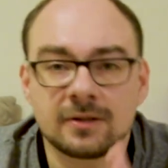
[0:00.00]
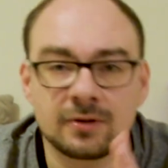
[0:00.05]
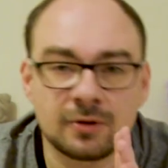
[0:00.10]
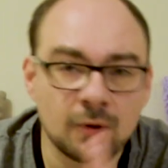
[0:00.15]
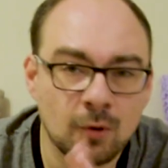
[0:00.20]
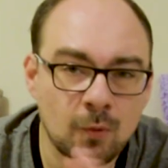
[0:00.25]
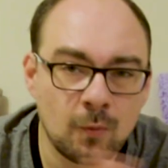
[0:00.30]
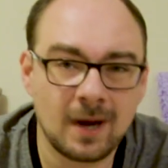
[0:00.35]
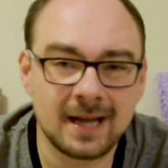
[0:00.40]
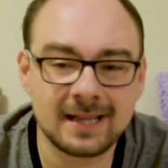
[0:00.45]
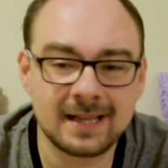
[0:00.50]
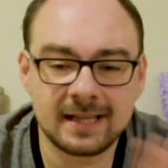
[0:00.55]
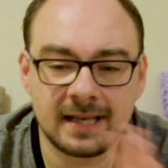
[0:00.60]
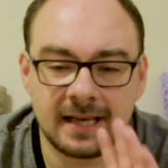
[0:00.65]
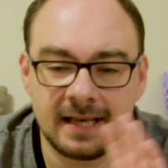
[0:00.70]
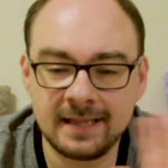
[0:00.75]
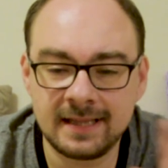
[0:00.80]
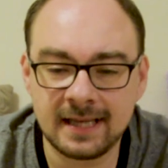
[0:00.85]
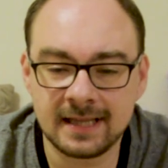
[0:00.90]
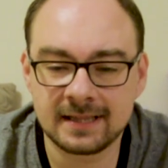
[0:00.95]
Dokładnie
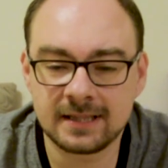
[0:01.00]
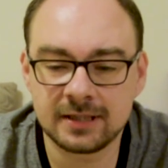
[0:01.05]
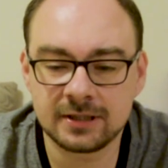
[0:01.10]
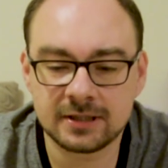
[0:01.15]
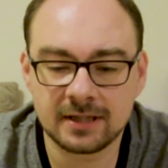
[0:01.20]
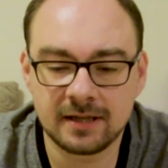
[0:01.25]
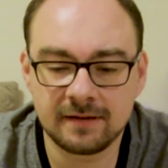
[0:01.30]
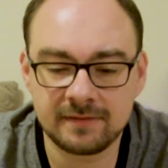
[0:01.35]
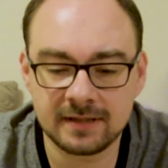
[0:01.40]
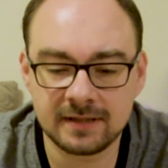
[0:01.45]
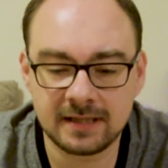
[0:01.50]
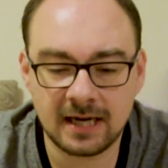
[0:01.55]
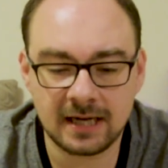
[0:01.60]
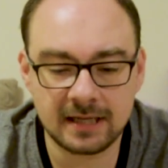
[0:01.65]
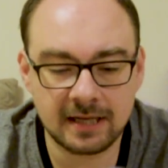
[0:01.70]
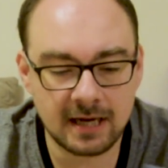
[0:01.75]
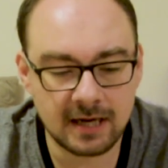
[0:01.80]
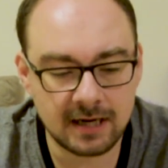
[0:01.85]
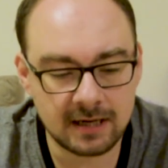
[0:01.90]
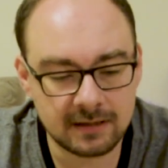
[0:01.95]
identyczne
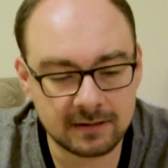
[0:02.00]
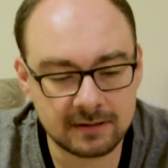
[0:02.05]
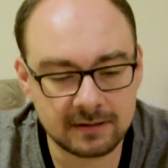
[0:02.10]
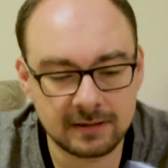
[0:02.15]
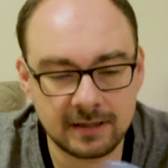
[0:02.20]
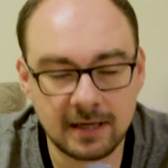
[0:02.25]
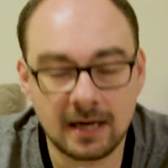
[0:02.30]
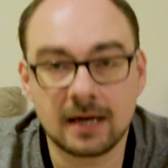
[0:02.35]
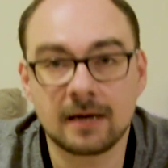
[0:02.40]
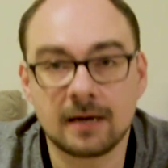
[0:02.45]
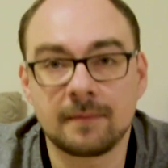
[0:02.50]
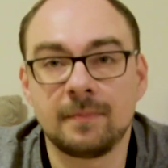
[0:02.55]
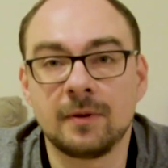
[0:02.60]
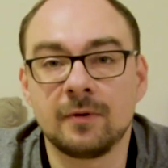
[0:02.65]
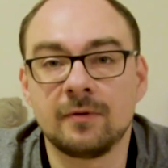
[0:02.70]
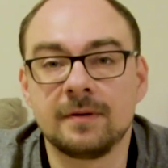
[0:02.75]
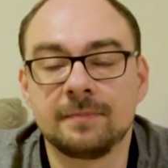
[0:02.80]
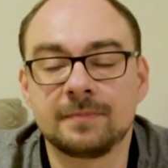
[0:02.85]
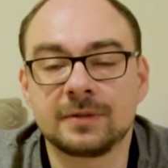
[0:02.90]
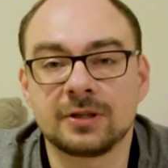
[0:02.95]
wydania, jak
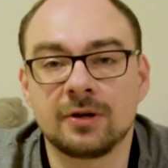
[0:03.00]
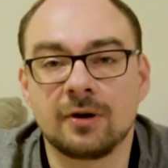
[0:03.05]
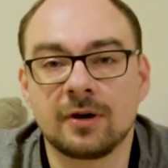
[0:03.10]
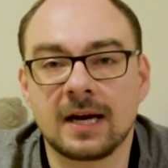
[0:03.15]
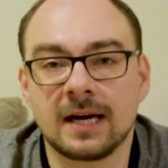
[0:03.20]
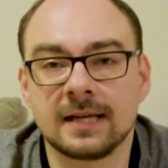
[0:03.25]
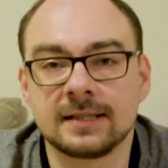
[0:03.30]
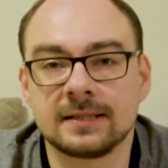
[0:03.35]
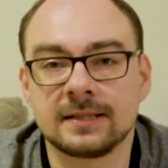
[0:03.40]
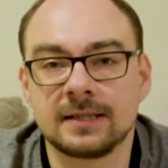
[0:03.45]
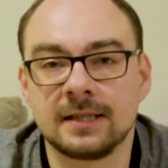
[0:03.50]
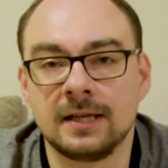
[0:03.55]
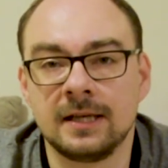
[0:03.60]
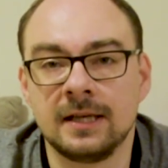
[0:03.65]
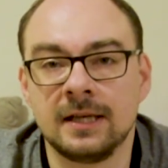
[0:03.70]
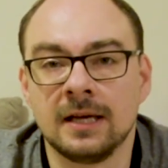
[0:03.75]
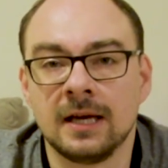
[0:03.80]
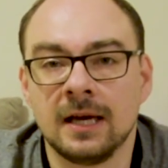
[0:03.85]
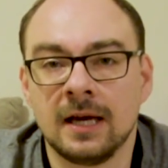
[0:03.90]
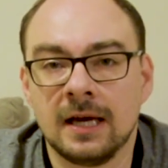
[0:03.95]
były przy
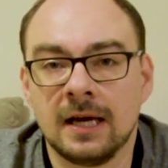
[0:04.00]
okazji